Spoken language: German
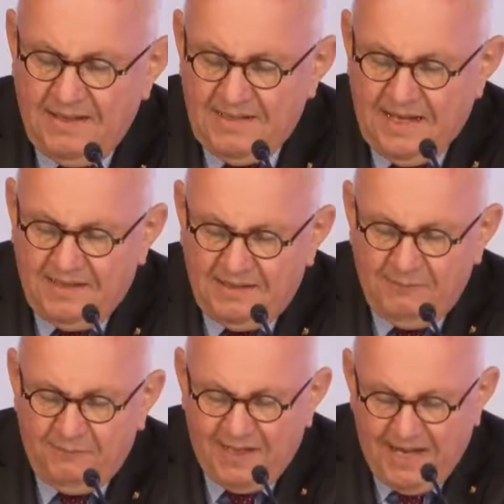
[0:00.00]
Sie hat
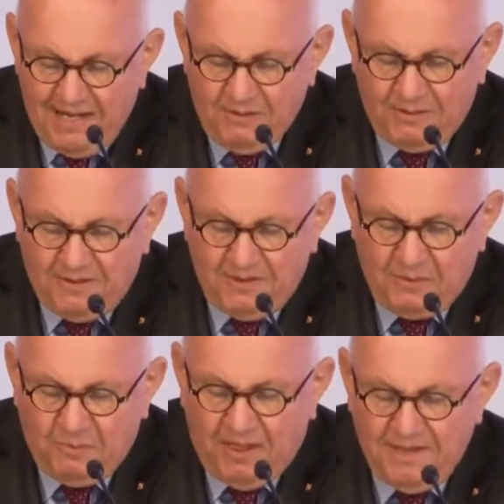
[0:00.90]
die Verleihung
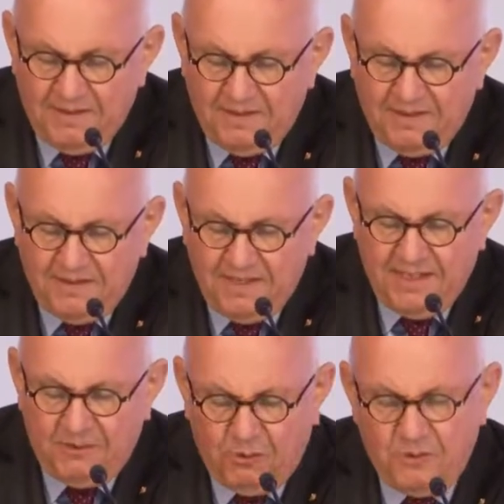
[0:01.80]
dieses Preises
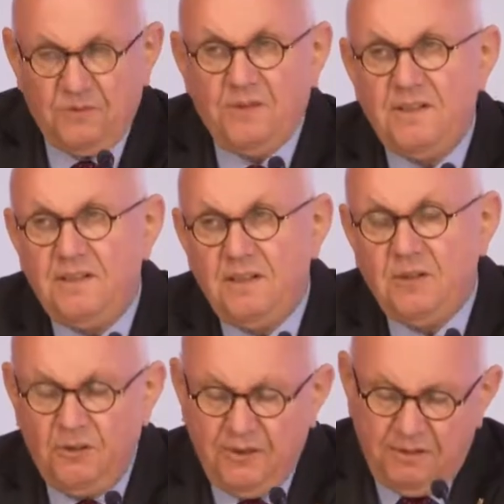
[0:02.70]
sehr
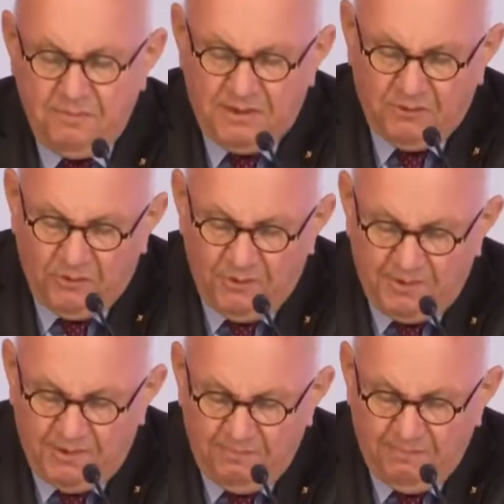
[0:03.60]
kurzfristig und mit
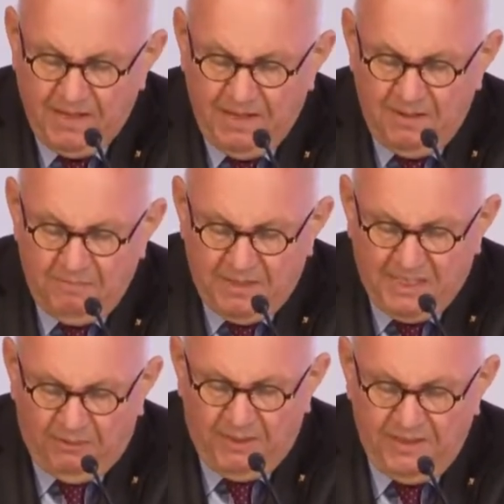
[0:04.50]
größtem
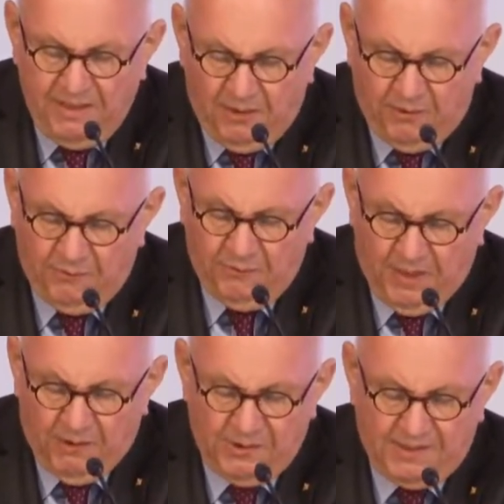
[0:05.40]
Bedauern auf,
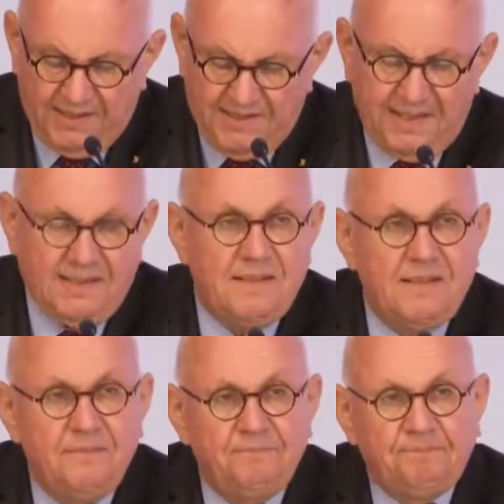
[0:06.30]
ausgesetzt.